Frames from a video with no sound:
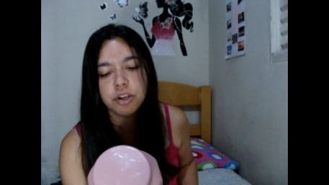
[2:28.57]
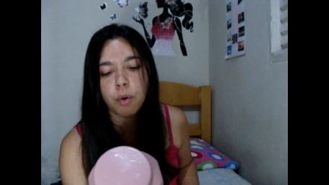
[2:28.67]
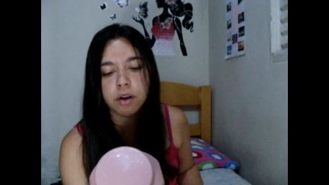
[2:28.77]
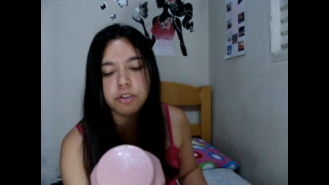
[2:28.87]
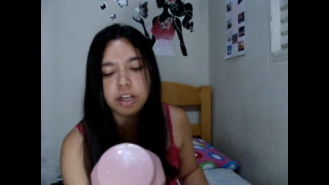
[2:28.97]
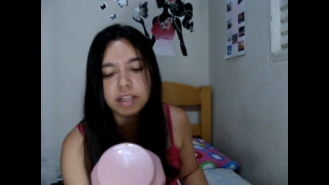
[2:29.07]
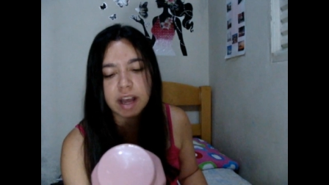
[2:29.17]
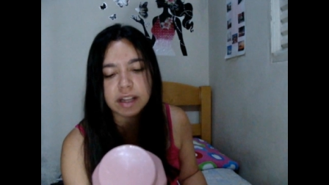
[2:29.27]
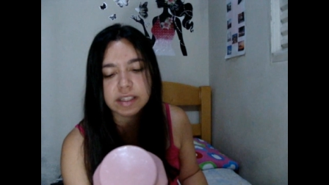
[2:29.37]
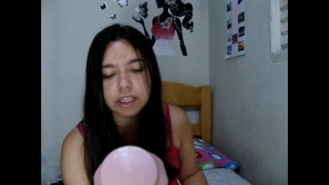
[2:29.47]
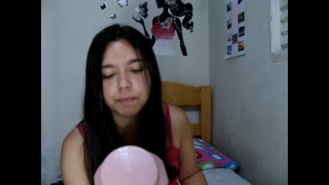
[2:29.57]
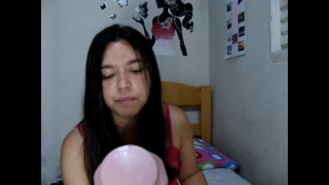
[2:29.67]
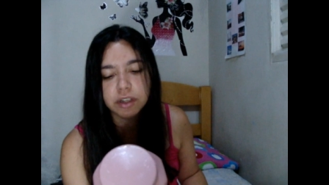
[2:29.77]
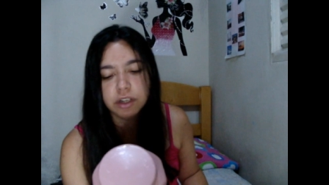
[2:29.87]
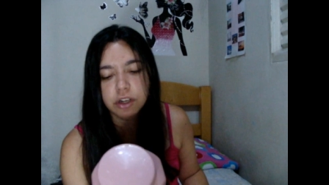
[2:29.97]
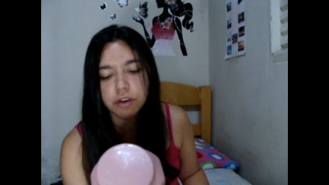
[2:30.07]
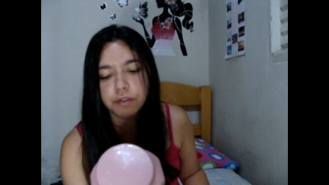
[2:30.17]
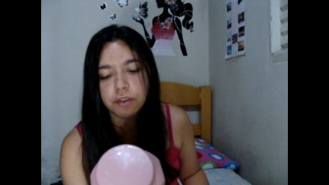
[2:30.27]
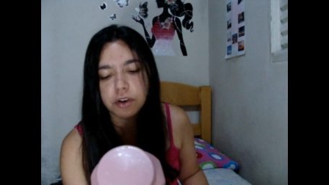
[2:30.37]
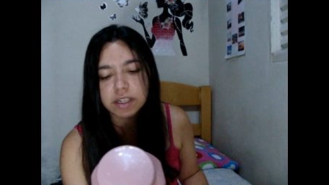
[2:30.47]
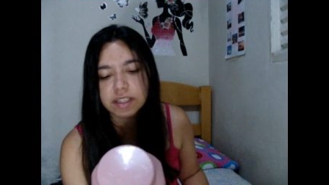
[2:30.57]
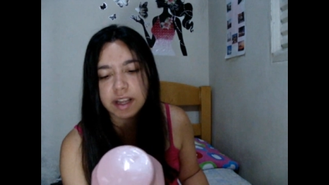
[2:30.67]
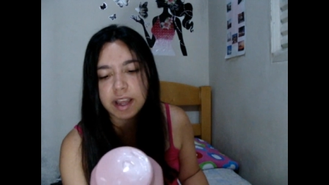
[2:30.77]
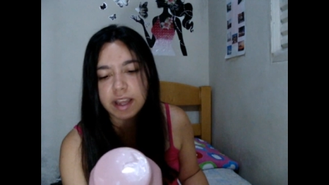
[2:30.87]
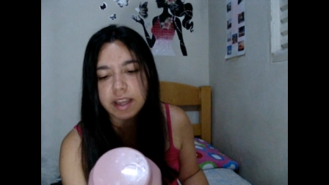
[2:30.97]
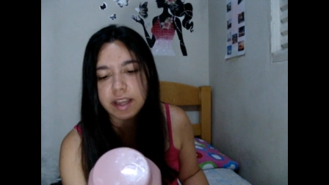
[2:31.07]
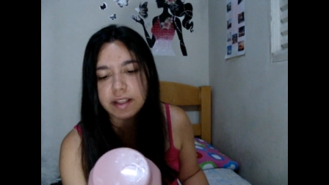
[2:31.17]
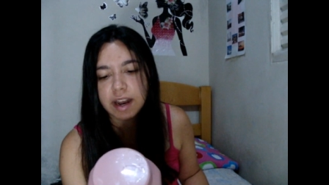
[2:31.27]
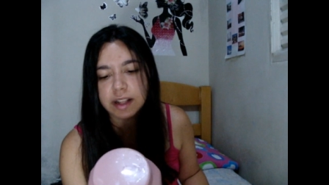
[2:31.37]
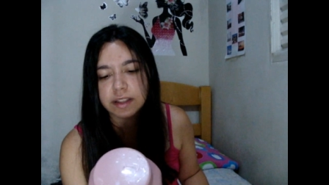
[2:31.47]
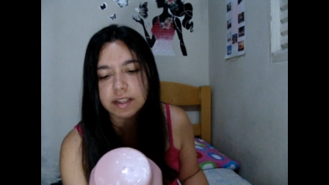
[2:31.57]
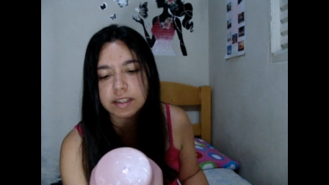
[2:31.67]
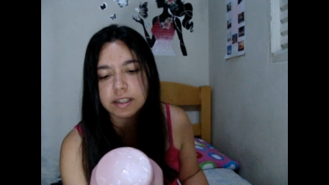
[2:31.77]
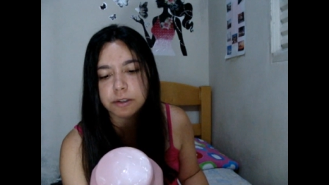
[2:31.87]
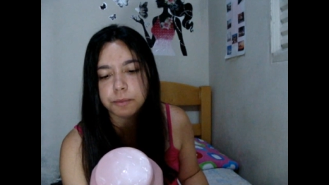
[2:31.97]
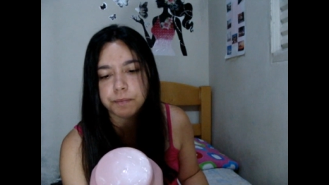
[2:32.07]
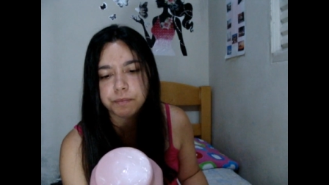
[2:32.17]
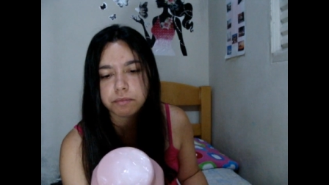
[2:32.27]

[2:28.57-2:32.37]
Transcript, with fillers: E o óleo de linhaça, força e hidratação.